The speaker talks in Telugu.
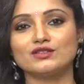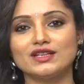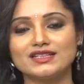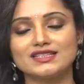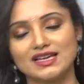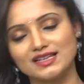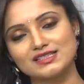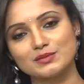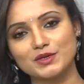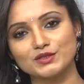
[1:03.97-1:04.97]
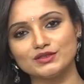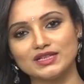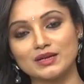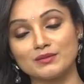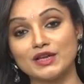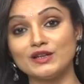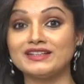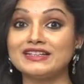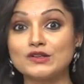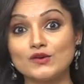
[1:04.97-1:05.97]
వేసుకోవడానికి చాలా ఇష్టపడుతుంటారు అమ్మాయిలు
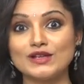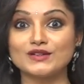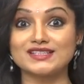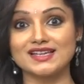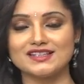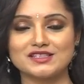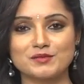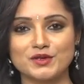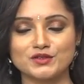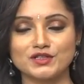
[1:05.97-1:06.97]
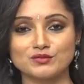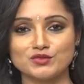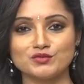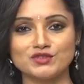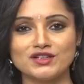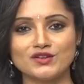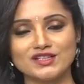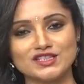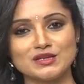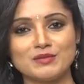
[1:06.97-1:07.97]
ఆయన ఇంట్లో వాళ్ళు కూడా చాలా ఇష్టపడుతుంటారు ముద్దు ముద్దుగా ఉండే
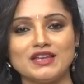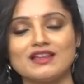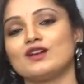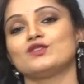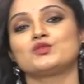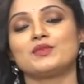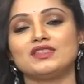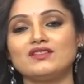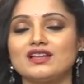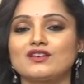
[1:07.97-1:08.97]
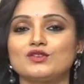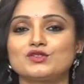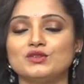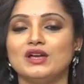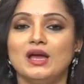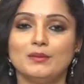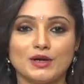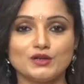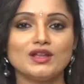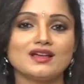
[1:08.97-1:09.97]
చిన్నపిల్లలకు కావచ్చు కావచ్చు పెద్దవాళ్ళకు కావచ్చు
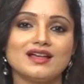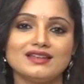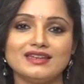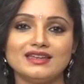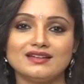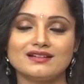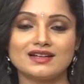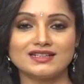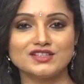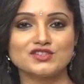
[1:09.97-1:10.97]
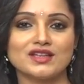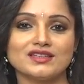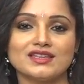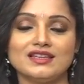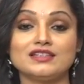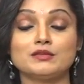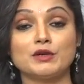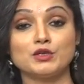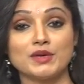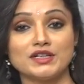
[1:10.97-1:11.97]
పట్టు లంగాల్ని కట్టించడానికి లేదంటే
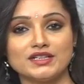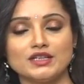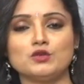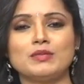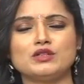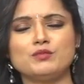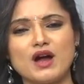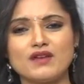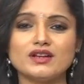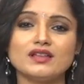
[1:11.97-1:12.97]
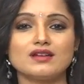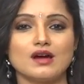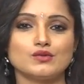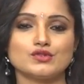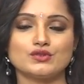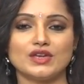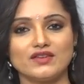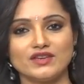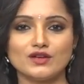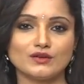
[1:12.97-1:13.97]
పట్టు పరిటినీలు పట్టు పావడాలు కావచ్చు
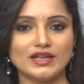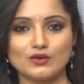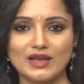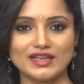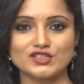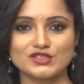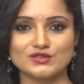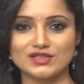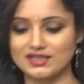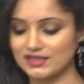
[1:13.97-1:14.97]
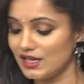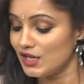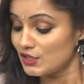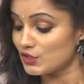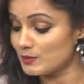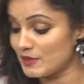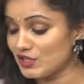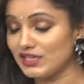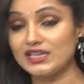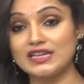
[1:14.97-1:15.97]
ఏవైనా కూడా ఎక్కువ లైక్ చేస్తుంటారు కదా సో
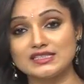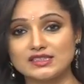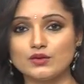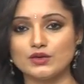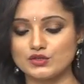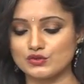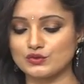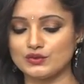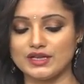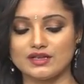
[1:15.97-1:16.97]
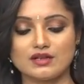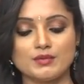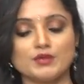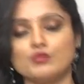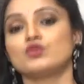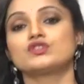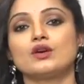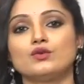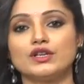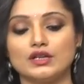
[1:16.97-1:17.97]
స్పెషల్లీ కిడ్స్ కి కూడా చూసుకుంటే కనుక మనం మోక్షా
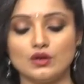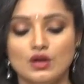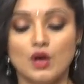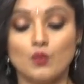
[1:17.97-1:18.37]
కుటీర్లో